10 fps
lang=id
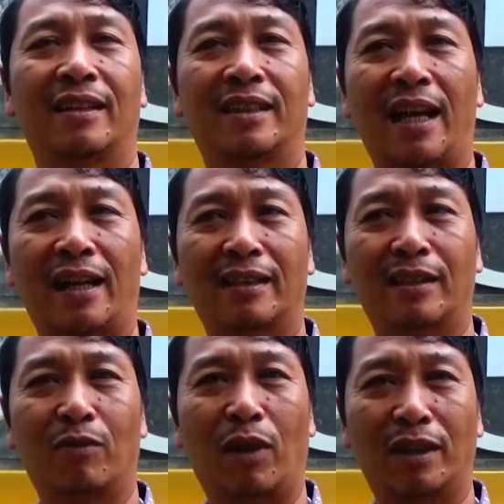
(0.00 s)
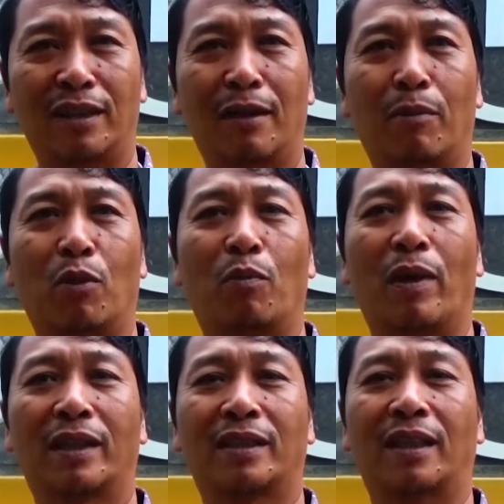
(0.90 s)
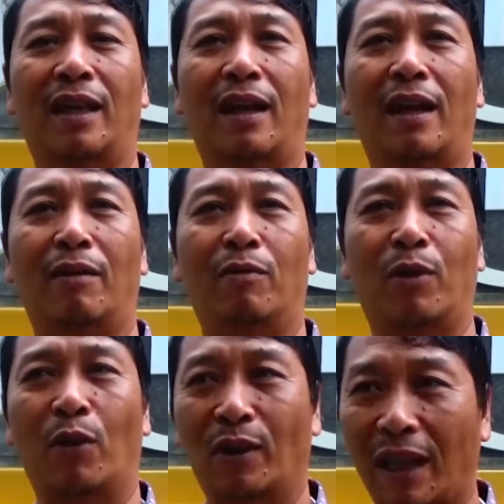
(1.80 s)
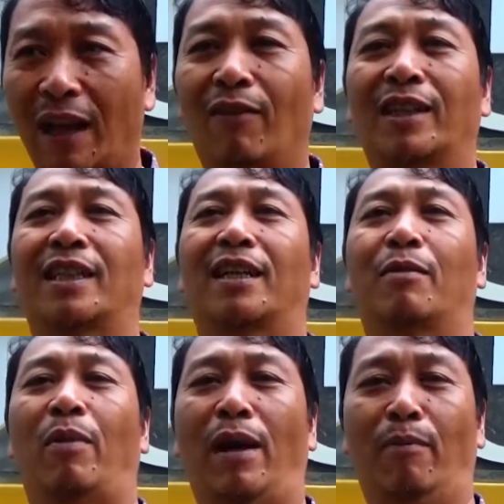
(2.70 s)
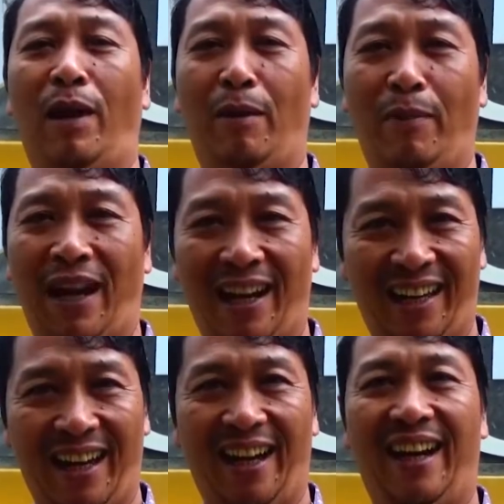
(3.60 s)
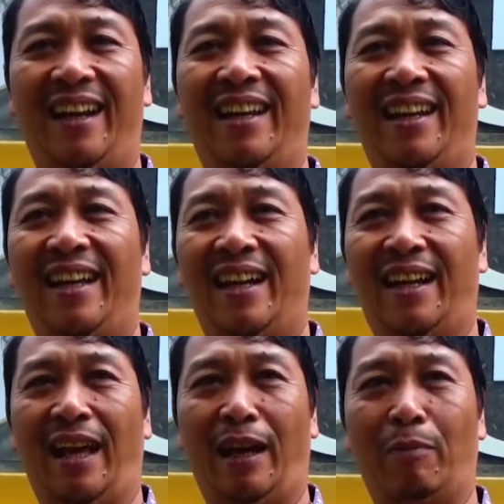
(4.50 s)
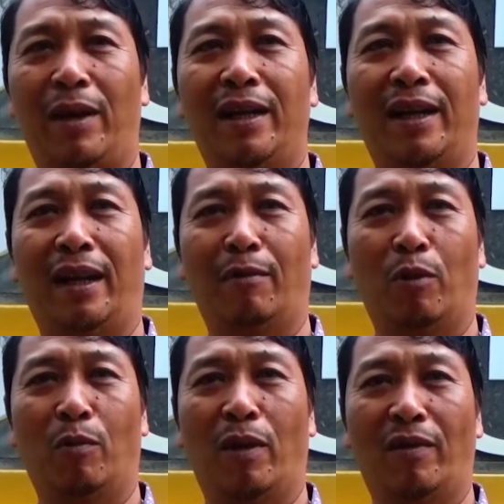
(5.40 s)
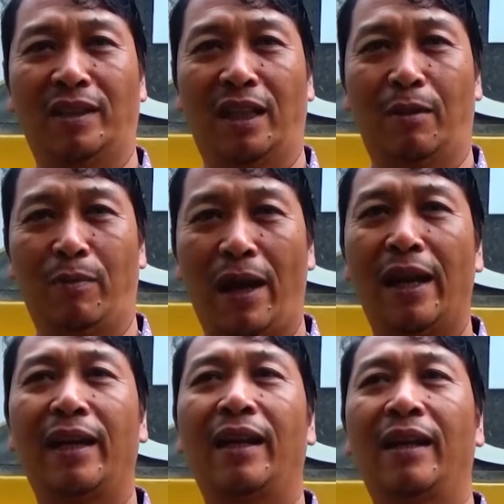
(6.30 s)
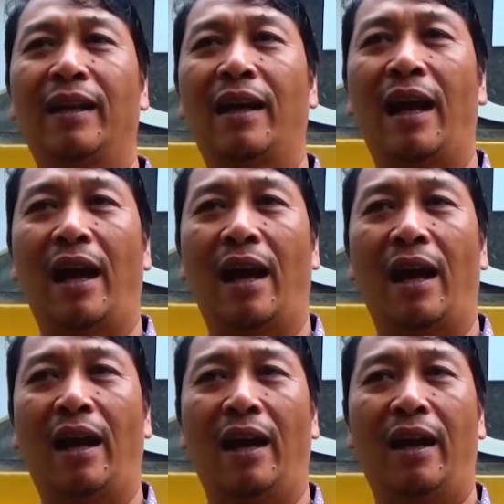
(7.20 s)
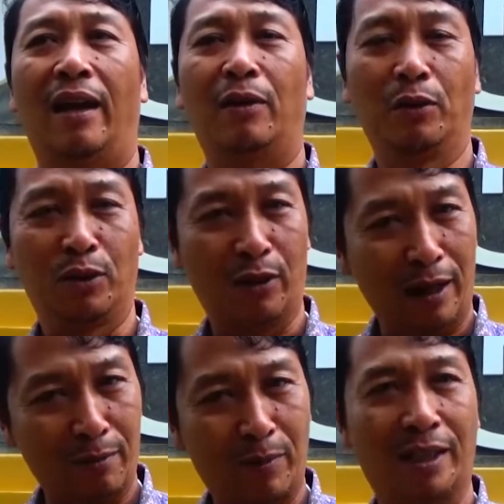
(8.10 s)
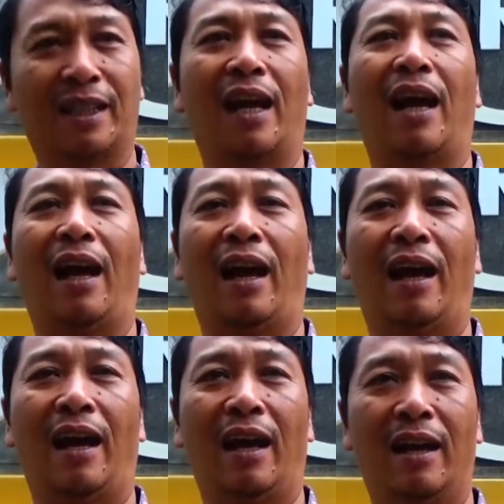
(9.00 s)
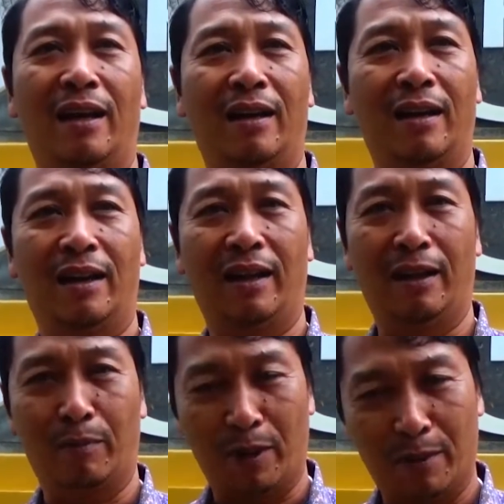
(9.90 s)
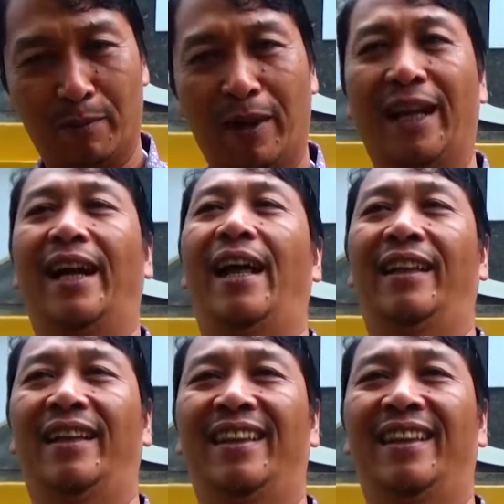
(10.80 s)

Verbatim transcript: yang sifatnya merubah secara frontal wajah depan yang diharapkan dengan perubahan wajah depan eh, kunjungan bisa lebih meningkat